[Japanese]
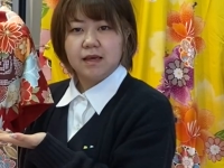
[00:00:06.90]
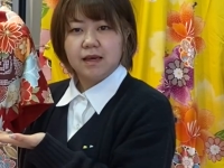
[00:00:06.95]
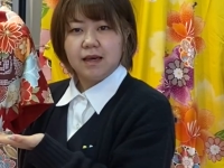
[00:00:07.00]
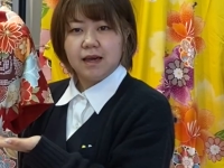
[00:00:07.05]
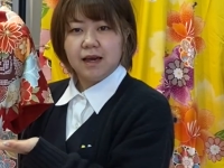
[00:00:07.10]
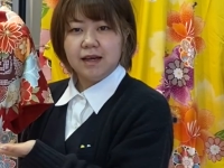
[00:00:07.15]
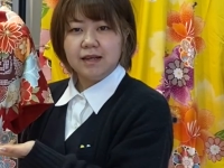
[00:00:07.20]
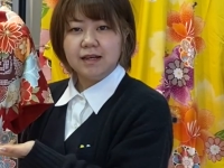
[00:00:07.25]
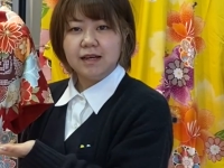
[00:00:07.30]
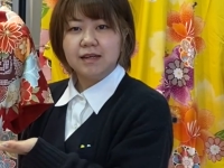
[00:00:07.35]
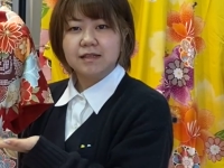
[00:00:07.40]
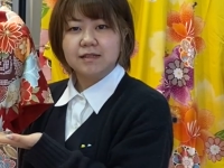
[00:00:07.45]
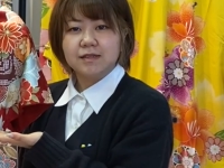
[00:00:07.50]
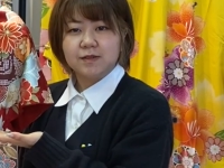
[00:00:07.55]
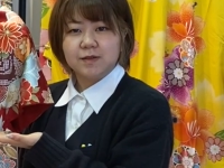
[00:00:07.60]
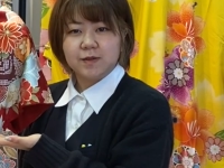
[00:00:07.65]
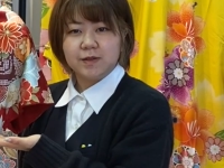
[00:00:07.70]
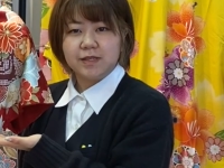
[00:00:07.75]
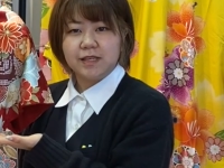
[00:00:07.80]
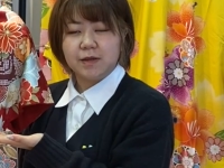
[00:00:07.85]
赤
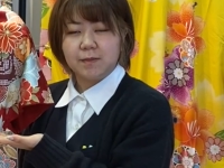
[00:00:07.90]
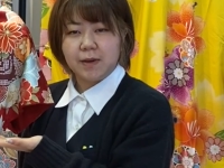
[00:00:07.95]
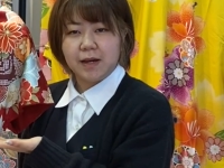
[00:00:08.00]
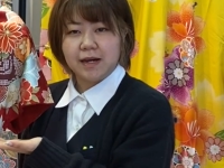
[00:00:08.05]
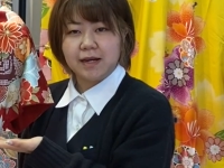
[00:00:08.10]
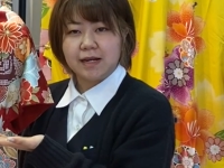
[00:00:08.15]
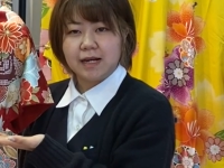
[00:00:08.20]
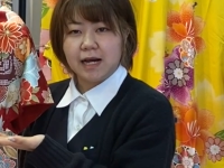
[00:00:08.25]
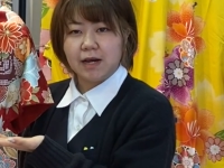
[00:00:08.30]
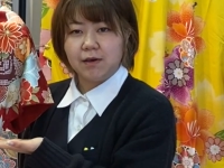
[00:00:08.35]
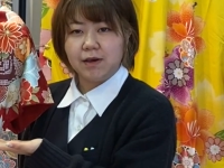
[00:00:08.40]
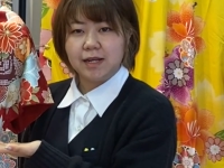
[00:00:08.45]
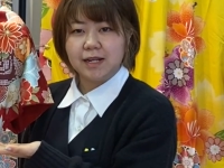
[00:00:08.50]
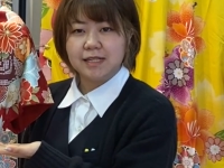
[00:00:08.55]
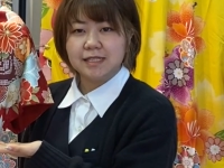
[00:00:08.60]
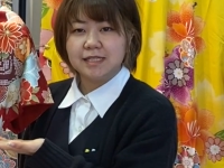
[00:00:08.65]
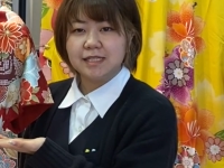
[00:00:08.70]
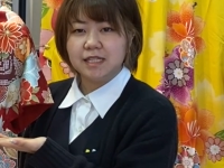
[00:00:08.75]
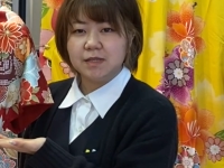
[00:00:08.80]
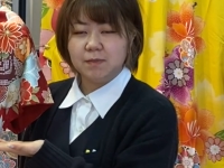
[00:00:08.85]
といえば可愛
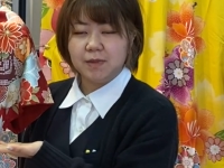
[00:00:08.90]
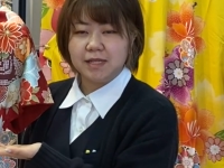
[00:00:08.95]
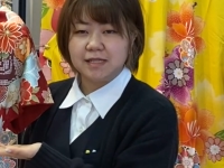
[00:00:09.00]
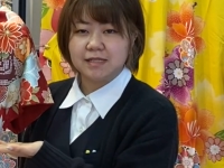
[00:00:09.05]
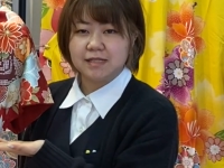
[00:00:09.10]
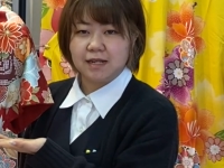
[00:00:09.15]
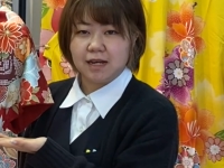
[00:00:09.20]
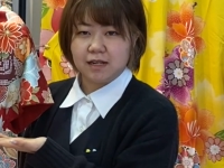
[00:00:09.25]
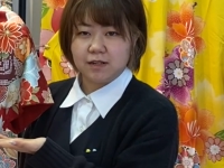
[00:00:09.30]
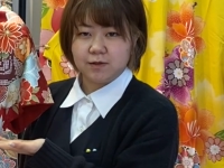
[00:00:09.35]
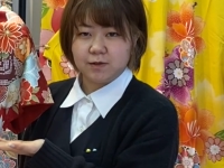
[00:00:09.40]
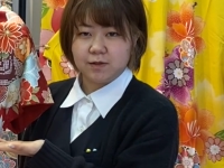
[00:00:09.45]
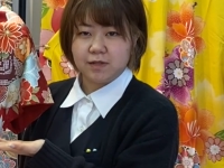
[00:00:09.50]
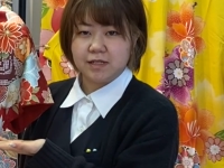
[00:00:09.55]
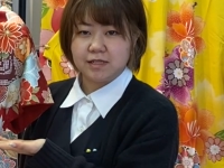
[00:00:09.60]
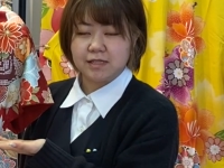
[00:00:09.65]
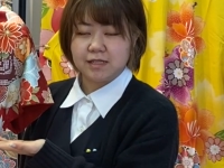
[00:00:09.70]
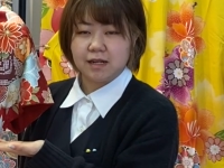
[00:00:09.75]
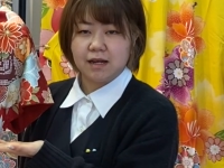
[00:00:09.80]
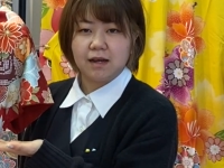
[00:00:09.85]
らしいイメージがあるの
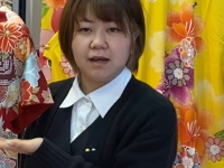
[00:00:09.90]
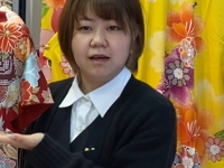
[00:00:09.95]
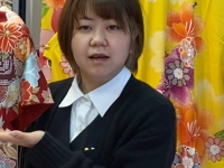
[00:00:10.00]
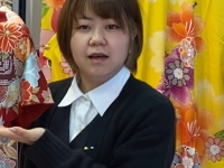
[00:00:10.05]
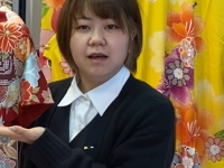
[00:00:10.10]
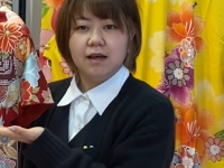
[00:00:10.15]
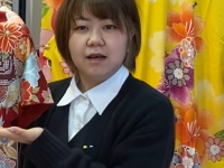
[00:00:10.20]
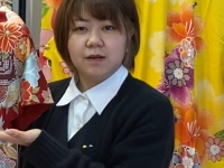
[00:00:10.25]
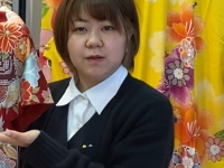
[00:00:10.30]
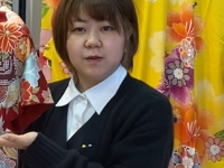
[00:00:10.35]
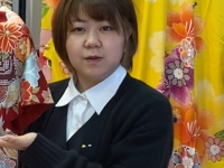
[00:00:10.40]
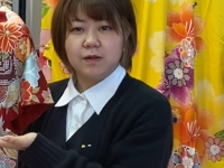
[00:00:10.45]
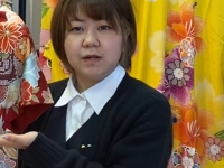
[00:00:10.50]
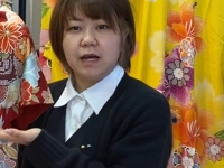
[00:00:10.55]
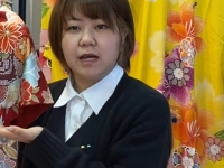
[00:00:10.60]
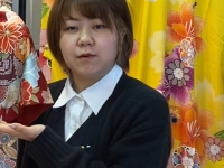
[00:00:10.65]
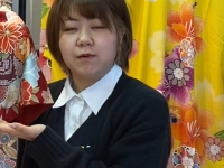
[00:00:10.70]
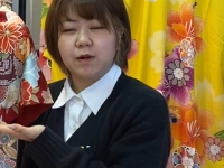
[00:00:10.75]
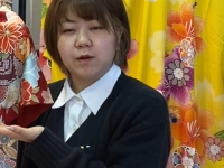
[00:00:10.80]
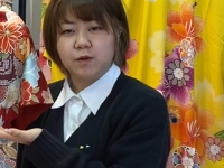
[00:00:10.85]
ですが、今
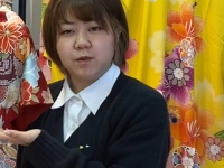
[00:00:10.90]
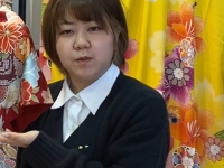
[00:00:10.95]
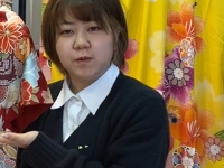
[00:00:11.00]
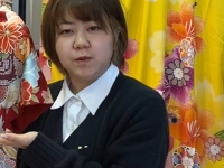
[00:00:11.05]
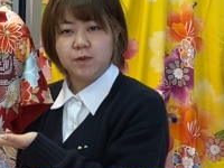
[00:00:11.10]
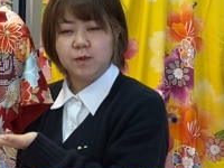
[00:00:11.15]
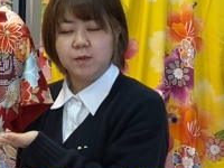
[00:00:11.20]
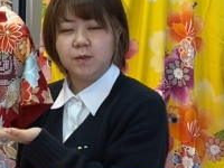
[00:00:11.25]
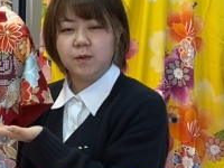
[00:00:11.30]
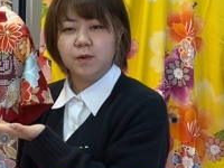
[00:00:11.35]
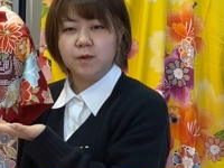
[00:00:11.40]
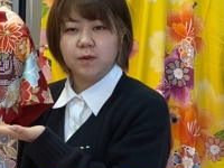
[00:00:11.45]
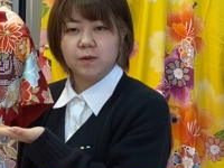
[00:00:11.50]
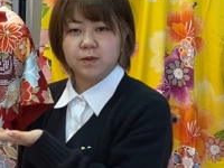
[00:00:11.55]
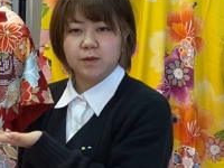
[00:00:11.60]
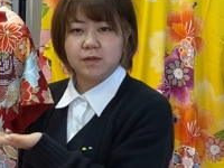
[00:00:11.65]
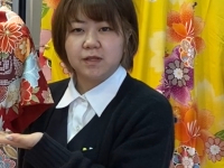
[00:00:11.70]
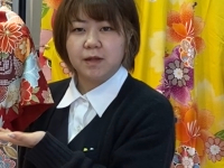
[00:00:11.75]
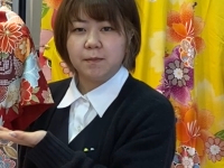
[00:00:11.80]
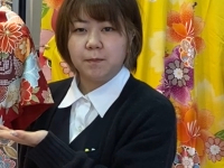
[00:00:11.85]
回は小物も
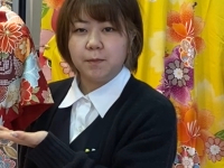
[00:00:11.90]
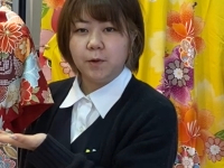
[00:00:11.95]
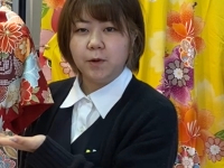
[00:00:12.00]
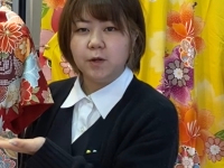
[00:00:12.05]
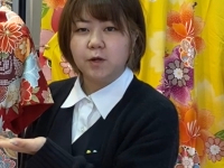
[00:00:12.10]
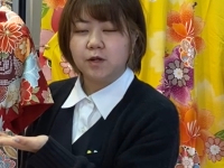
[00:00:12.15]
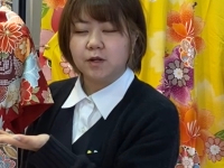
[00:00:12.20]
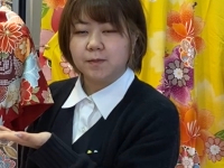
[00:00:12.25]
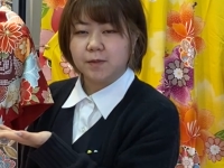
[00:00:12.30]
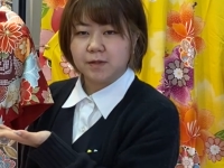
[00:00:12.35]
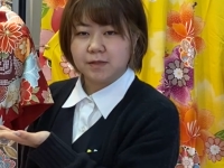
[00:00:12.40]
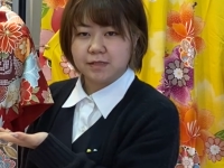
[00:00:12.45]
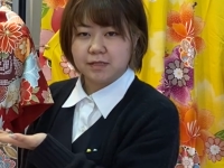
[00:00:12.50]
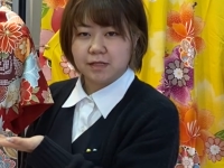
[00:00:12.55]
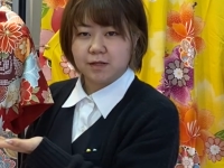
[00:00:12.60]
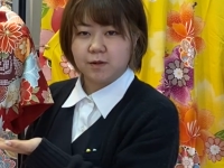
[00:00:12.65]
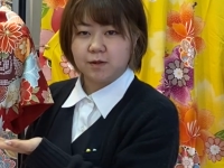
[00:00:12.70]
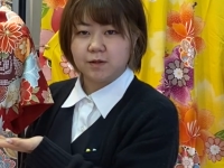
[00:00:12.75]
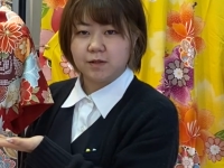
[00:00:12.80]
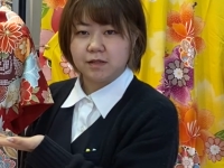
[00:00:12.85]
大人っぽい折り目を
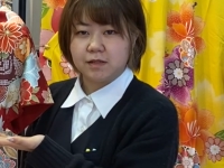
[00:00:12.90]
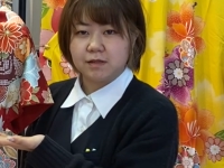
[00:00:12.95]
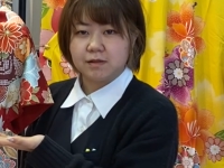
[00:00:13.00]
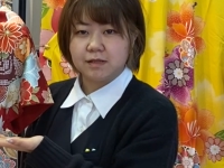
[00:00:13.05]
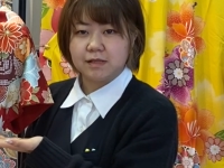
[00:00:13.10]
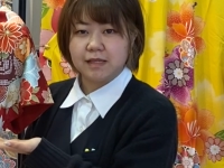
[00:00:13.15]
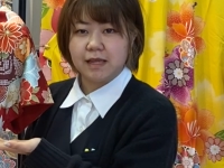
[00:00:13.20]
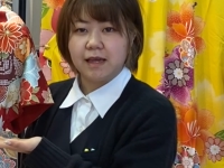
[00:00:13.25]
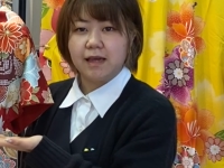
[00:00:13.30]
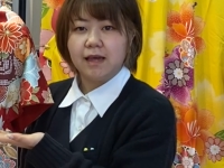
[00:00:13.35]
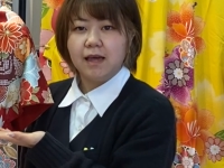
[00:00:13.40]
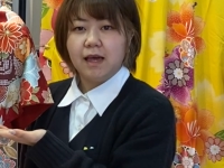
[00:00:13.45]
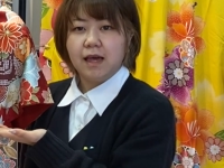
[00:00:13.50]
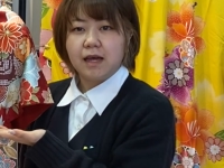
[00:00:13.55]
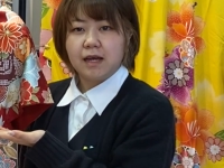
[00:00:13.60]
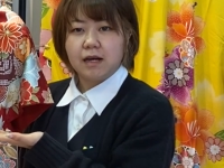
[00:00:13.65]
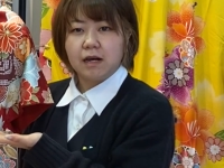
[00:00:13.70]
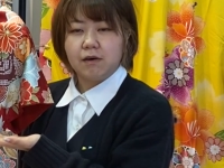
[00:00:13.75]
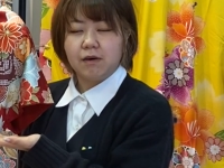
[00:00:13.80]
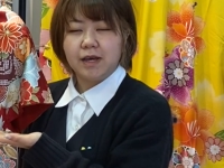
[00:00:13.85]
使うことによって
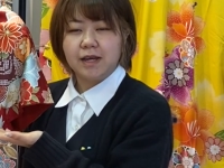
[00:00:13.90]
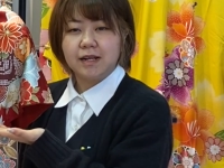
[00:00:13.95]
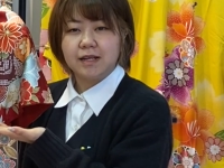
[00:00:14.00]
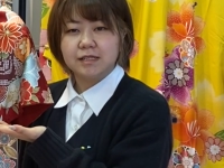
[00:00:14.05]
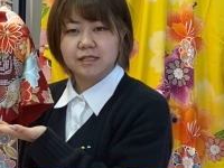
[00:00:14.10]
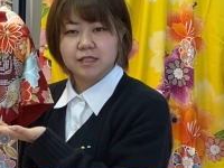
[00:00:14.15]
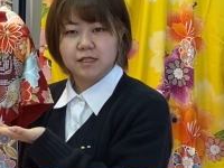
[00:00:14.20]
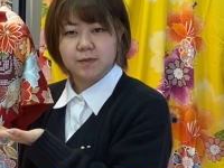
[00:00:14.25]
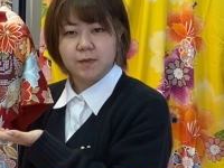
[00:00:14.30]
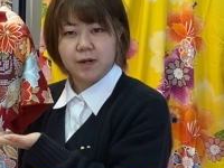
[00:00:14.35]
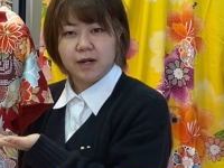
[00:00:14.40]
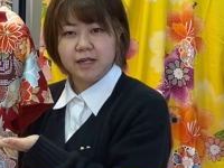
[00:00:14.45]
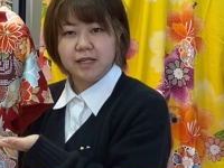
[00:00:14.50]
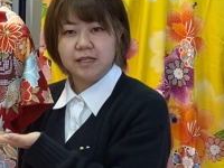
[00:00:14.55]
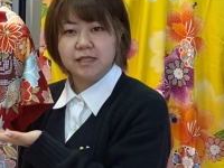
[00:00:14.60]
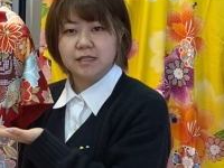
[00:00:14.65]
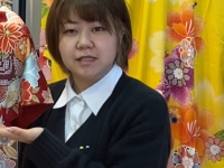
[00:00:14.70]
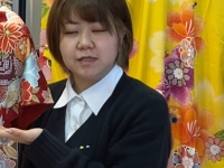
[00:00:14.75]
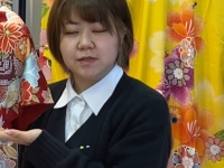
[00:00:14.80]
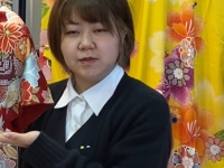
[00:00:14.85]
可愛らしくもあ
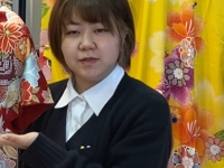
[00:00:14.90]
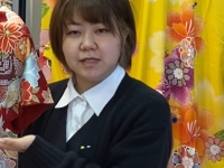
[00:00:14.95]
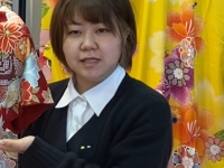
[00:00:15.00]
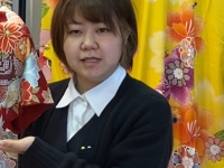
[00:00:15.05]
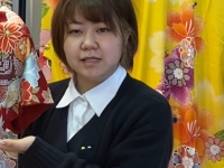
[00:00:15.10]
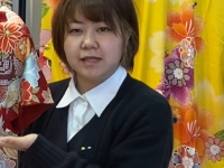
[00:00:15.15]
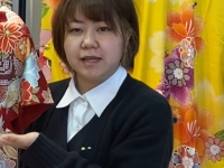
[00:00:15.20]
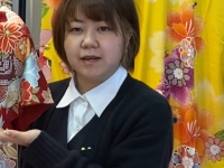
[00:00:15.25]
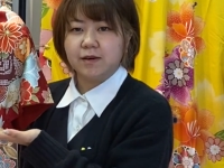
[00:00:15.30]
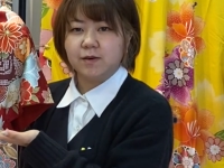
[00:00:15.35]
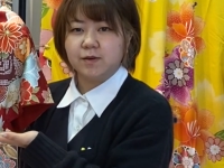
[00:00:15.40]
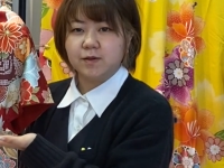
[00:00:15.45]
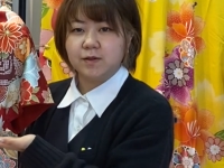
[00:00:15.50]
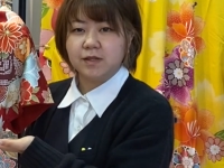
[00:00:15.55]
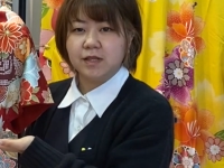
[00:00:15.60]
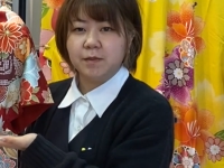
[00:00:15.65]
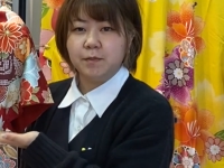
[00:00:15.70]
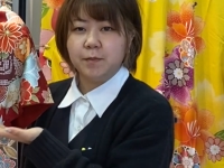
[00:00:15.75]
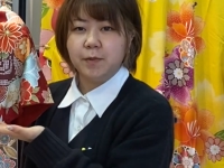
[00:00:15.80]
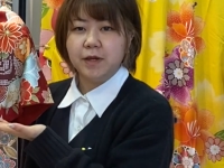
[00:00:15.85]
り上品で
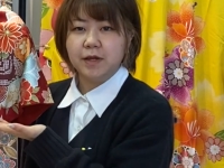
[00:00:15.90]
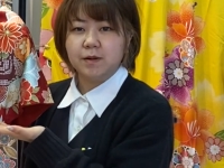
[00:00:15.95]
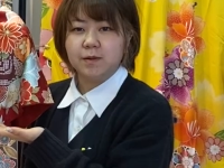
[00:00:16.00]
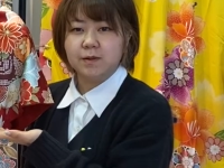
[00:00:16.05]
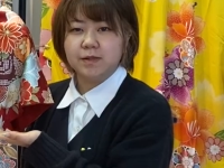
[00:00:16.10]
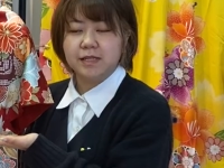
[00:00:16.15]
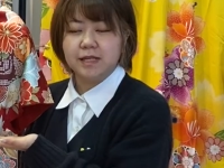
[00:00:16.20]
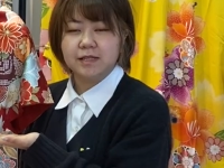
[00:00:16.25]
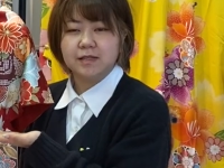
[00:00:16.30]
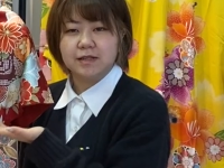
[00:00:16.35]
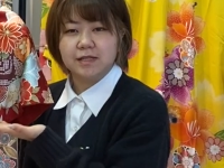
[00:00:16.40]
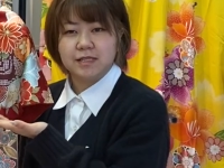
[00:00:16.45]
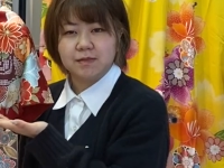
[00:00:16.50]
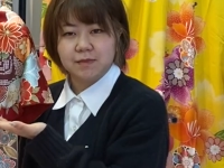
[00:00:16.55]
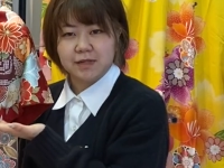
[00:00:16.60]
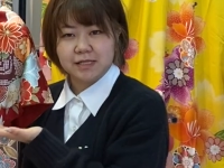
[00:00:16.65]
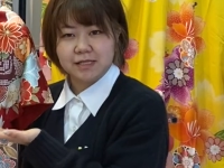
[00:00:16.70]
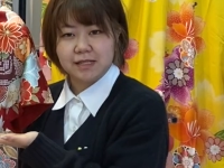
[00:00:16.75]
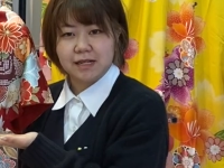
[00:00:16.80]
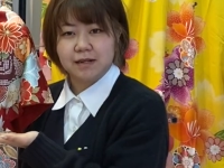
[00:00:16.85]
大人っぽいコーディネートに
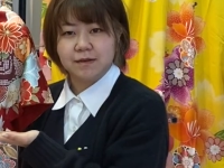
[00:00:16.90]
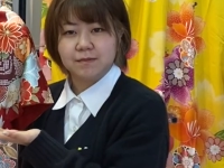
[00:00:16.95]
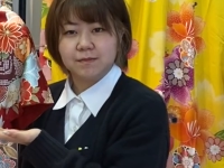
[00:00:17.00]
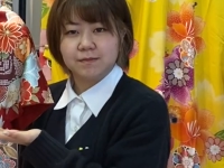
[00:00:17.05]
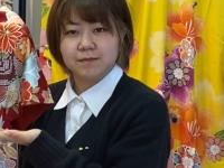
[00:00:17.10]
しました。